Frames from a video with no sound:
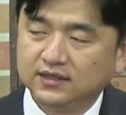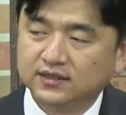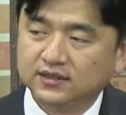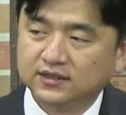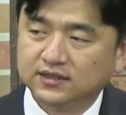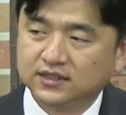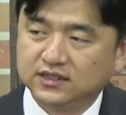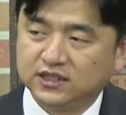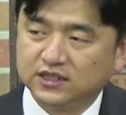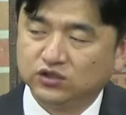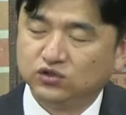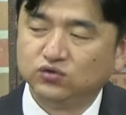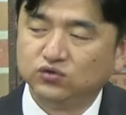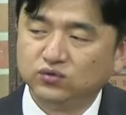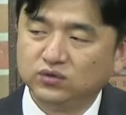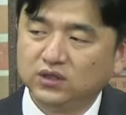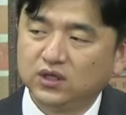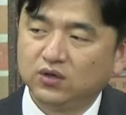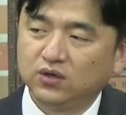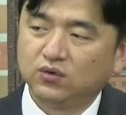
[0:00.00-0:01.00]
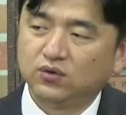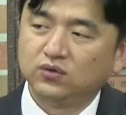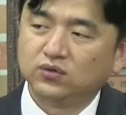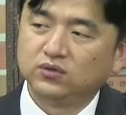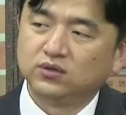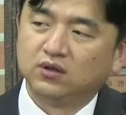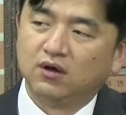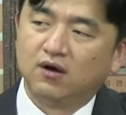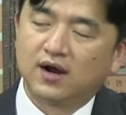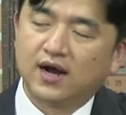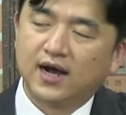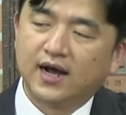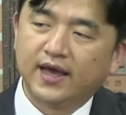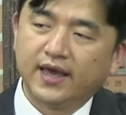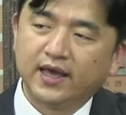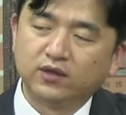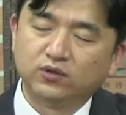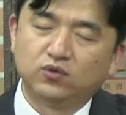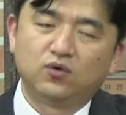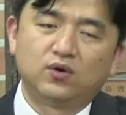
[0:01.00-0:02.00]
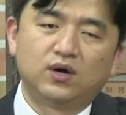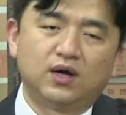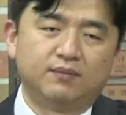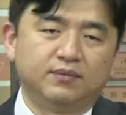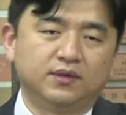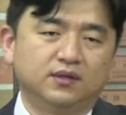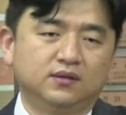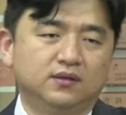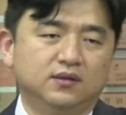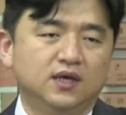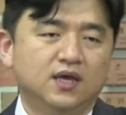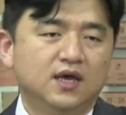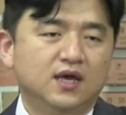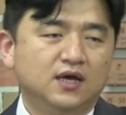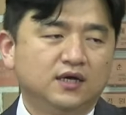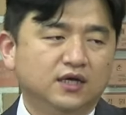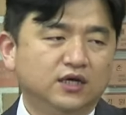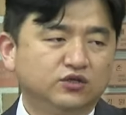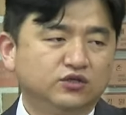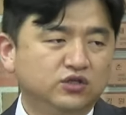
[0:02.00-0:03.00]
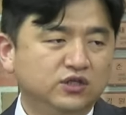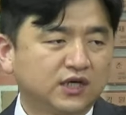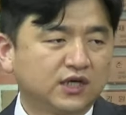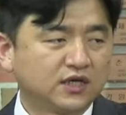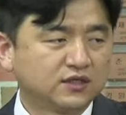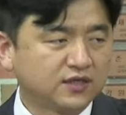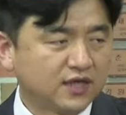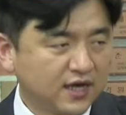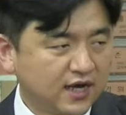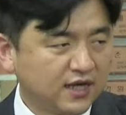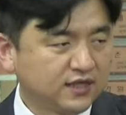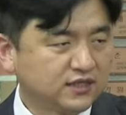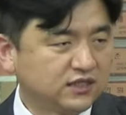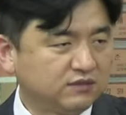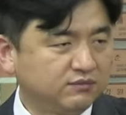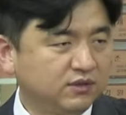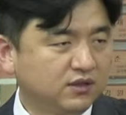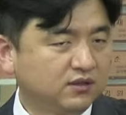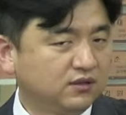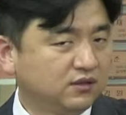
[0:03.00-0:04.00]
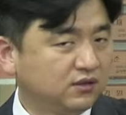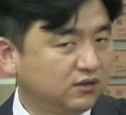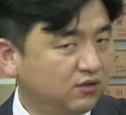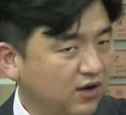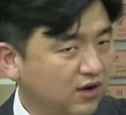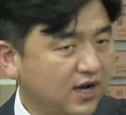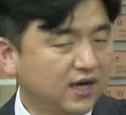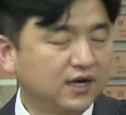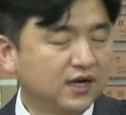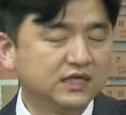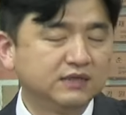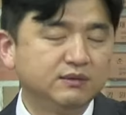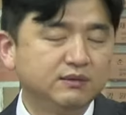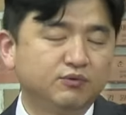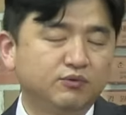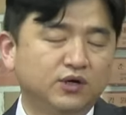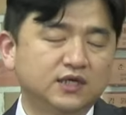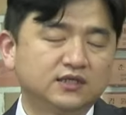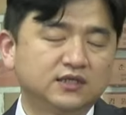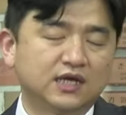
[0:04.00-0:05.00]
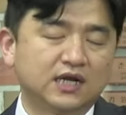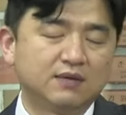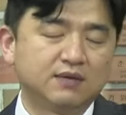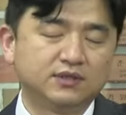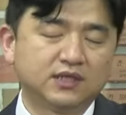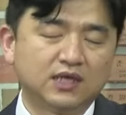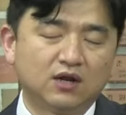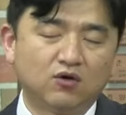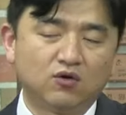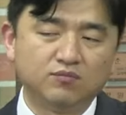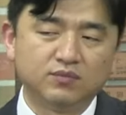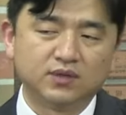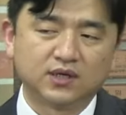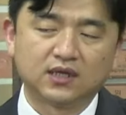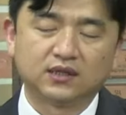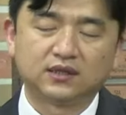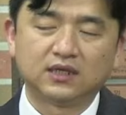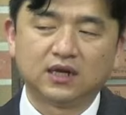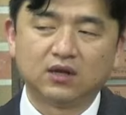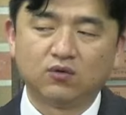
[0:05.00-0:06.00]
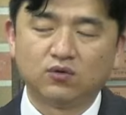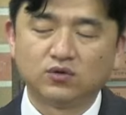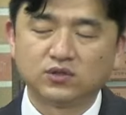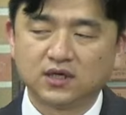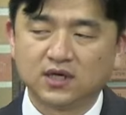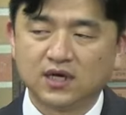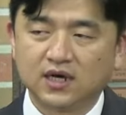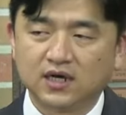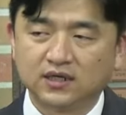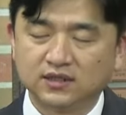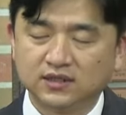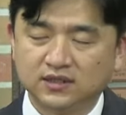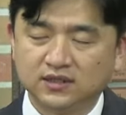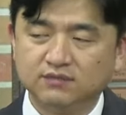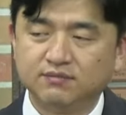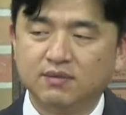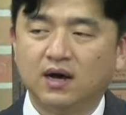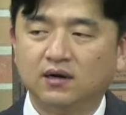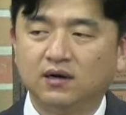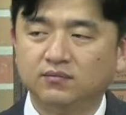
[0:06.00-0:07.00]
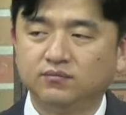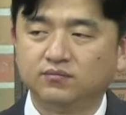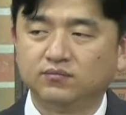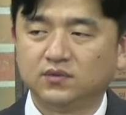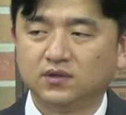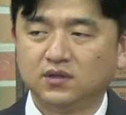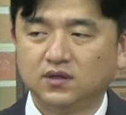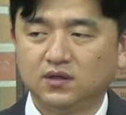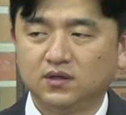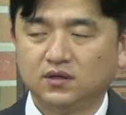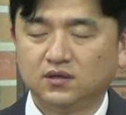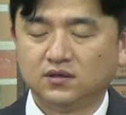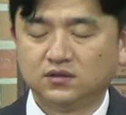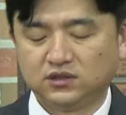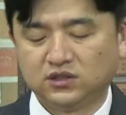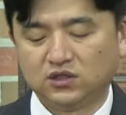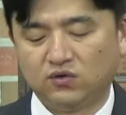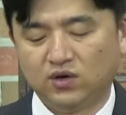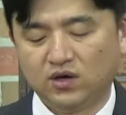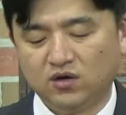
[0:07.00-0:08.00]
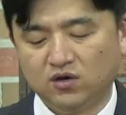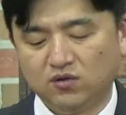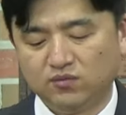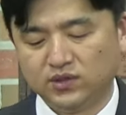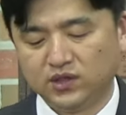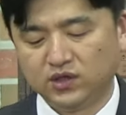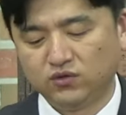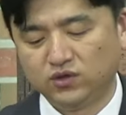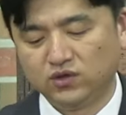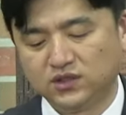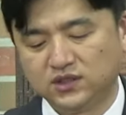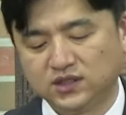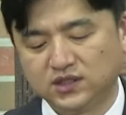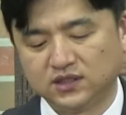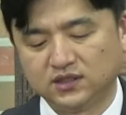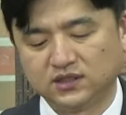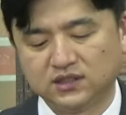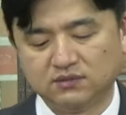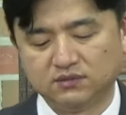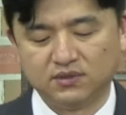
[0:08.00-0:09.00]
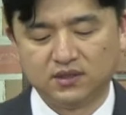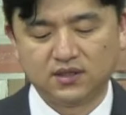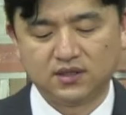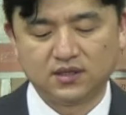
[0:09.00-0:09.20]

기준대로 너가 행동하면 예수님께서 행하시면 너가 하나님이 보낸 사람이다라고 믿겠다라고 생각하는 그 마음 저와 여러분에게도 있지 않습니까?